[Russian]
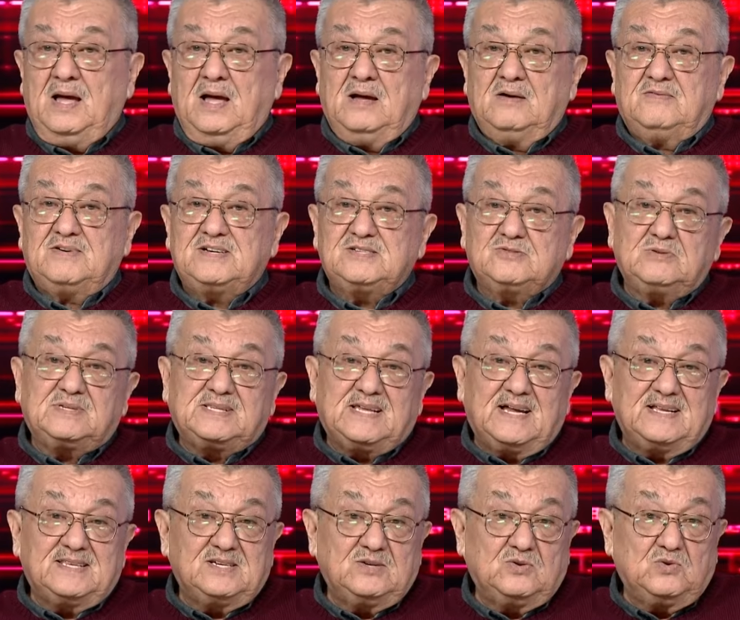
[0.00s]
В
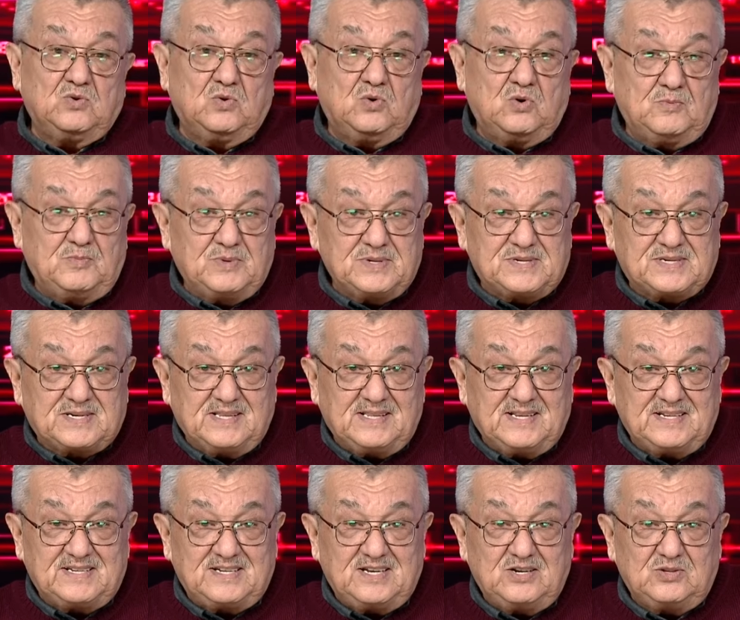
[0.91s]
результате обыска
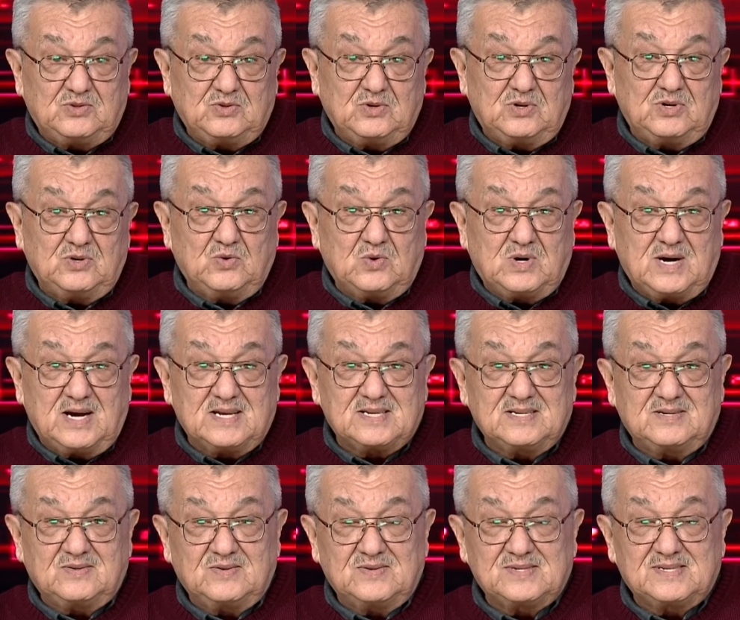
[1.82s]
на территории
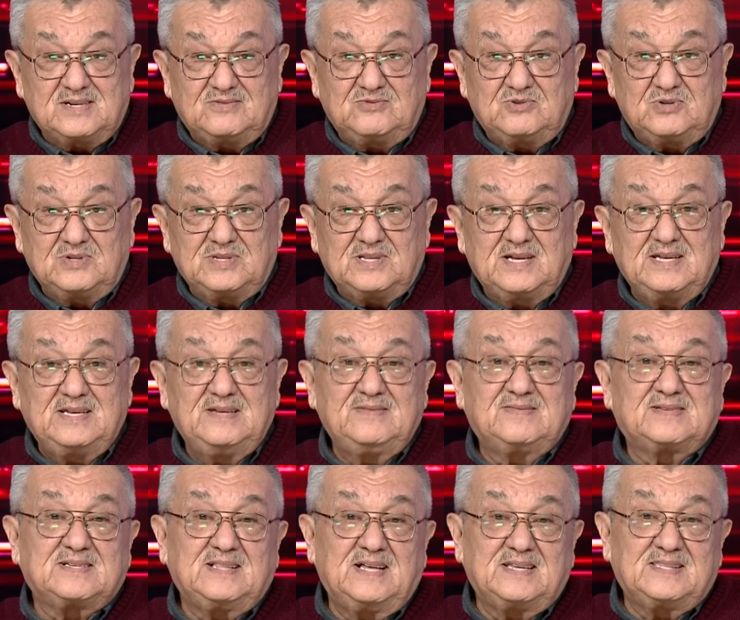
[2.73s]
указанного завода и
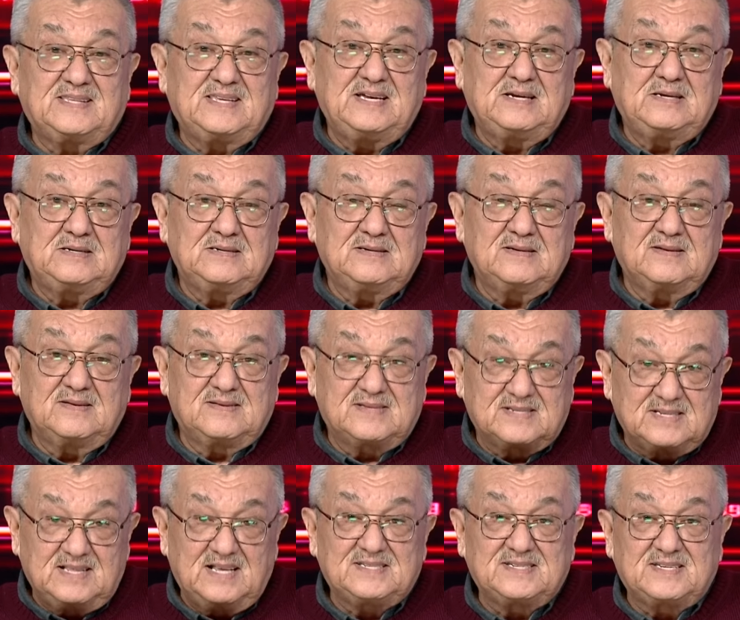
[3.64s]
в складских, э,
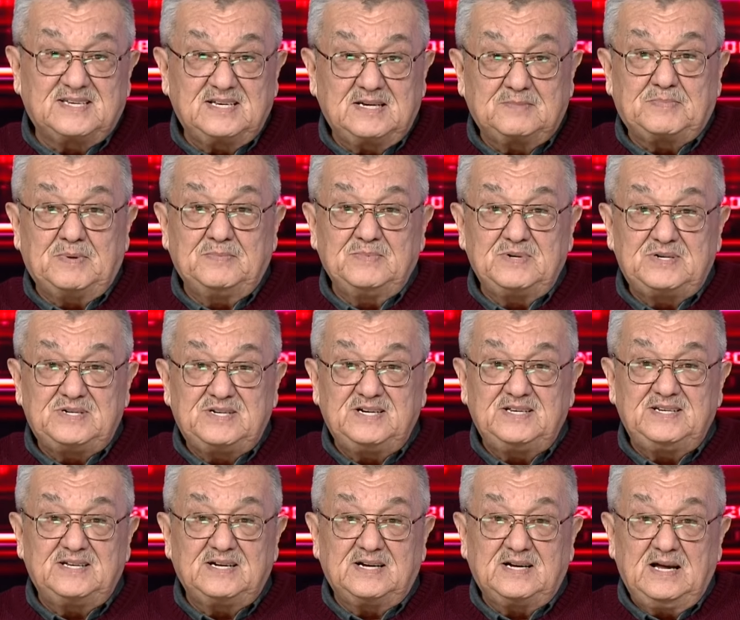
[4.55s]
складских
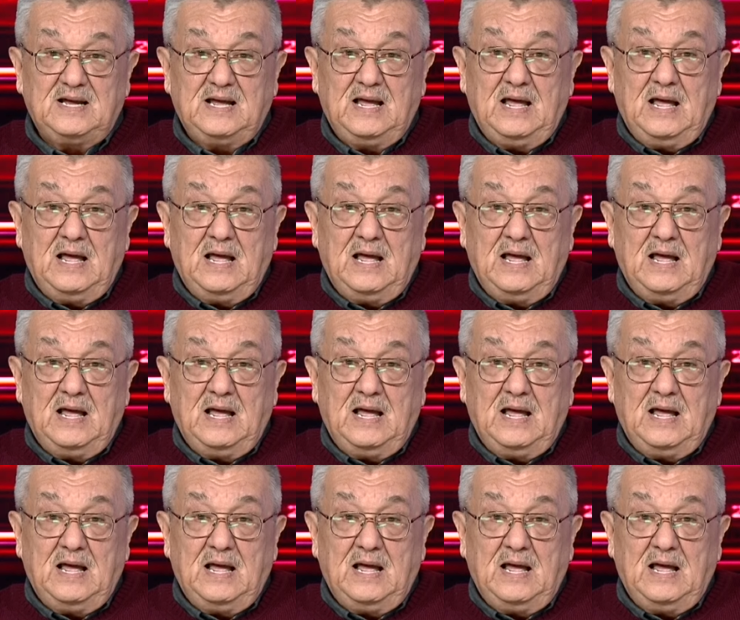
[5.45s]
помещениях